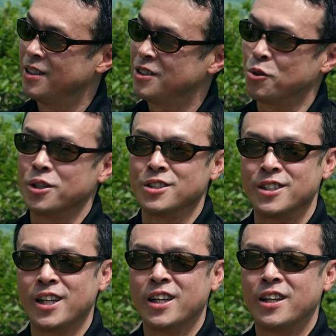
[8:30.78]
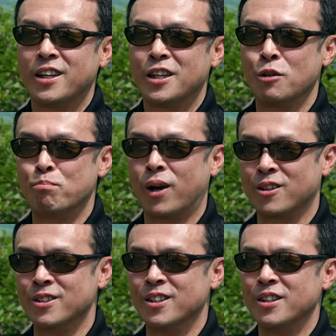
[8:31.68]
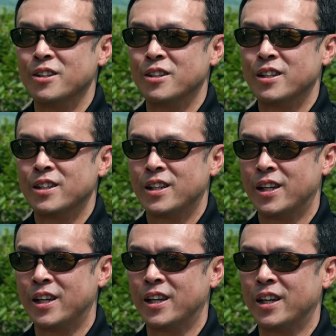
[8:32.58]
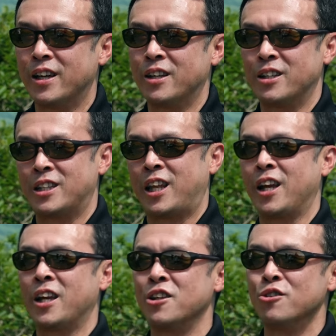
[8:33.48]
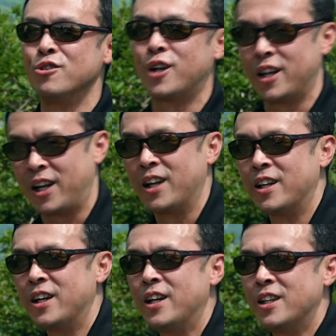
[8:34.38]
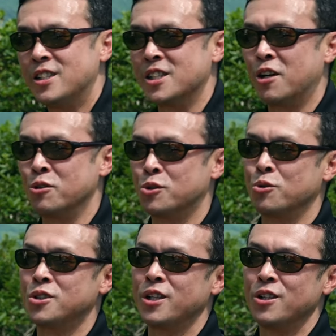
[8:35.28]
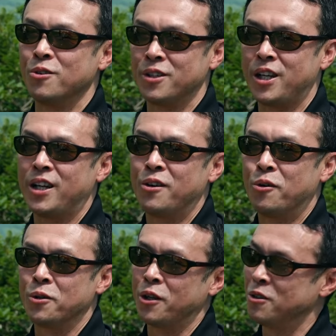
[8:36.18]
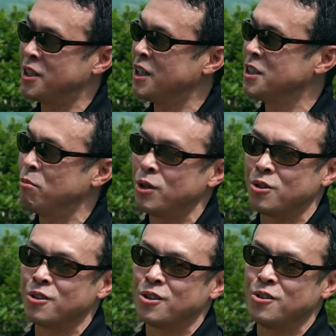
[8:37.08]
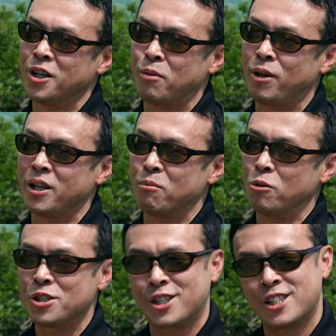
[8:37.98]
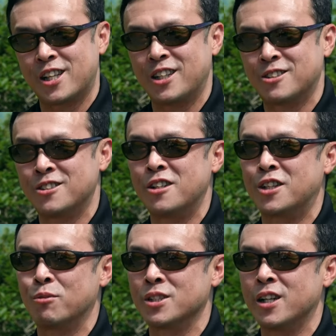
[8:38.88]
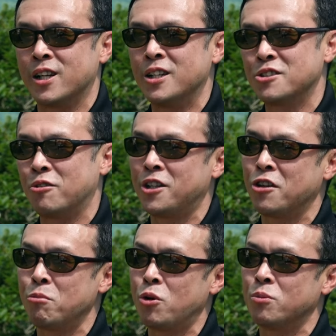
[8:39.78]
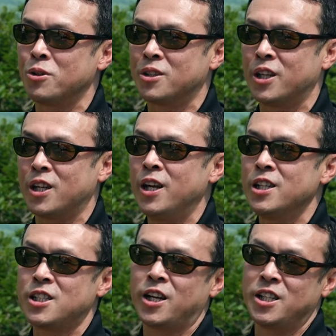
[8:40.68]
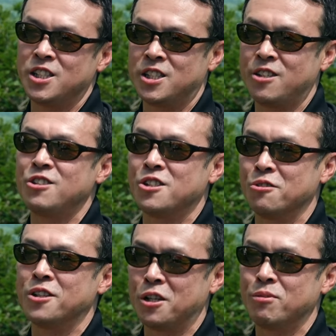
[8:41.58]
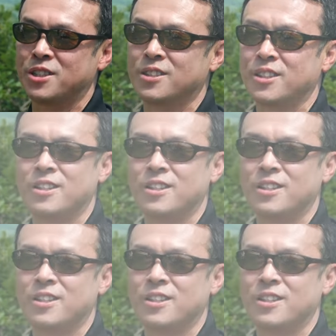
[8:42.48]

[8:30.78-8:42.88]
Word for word: そうですね一泊、えー、大変優雅な時間を過ごせるようなホテルを 3,000m 級の山にもしかしたら作れるかもしれないそんな夢を持ってチャレンジしている事業になります。